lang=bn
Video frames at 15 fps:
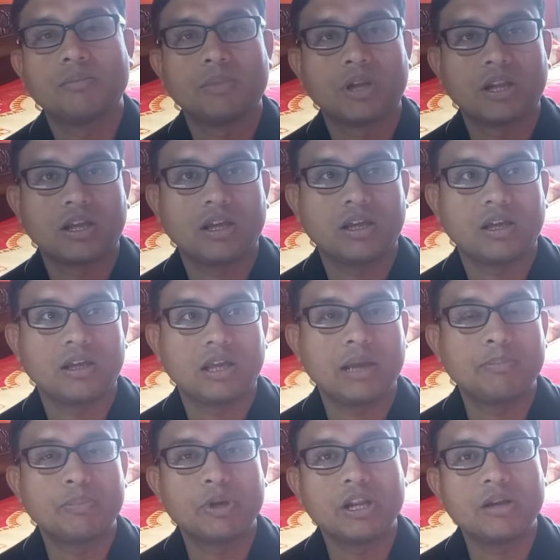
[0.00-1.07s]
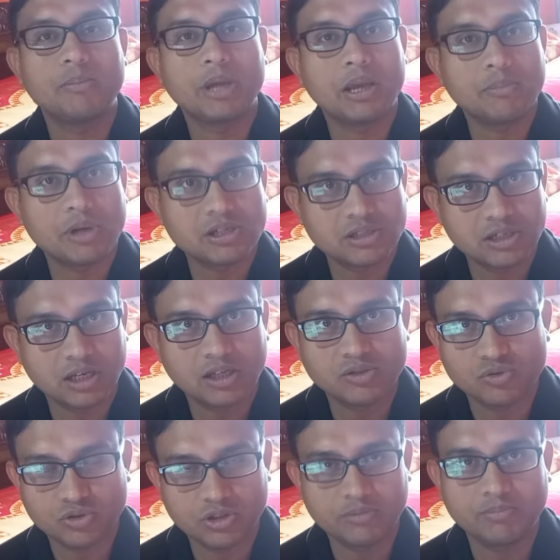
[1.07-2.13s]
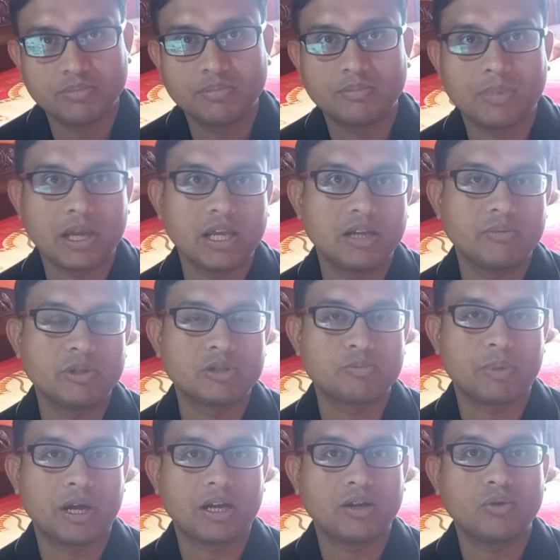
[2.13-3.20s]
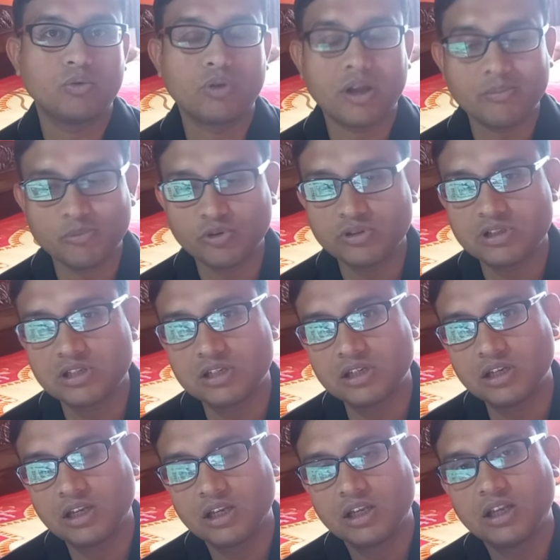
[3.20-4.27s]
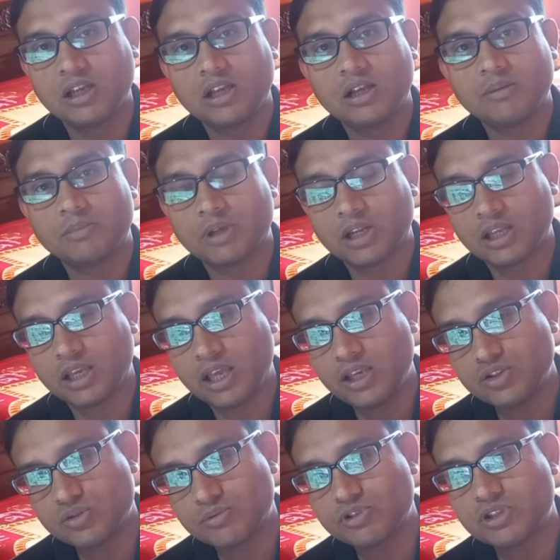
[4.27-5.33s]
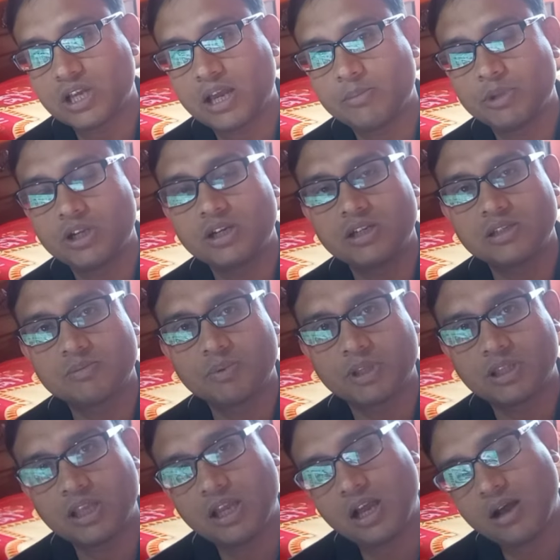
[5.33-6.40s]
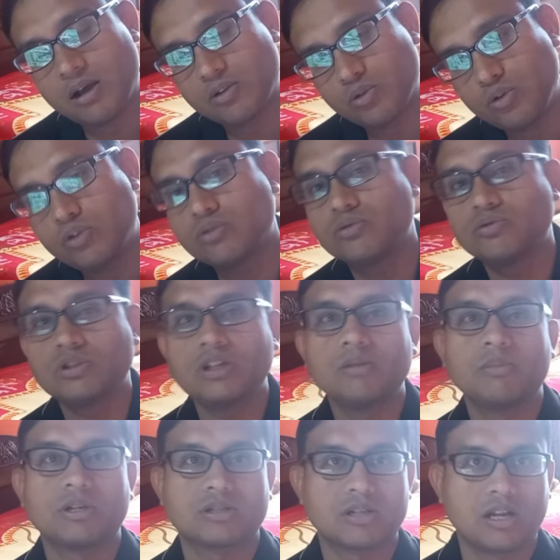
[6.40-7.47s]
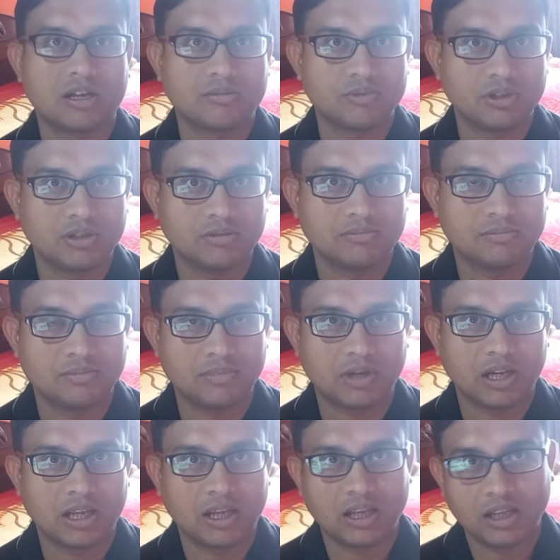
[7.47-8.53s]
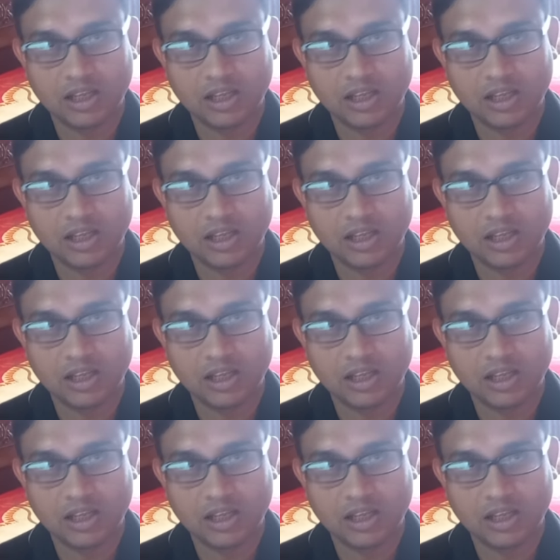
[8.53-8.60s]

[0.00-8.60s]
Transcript: মানে এপ্রিল মে মাস নাগাদ যদি বাই এনিমিন্স পান ওরা বলছে মানে এই সমস্ত অ্যামিনিটিস পেতে আরো দু তিন মাস লাগে মানে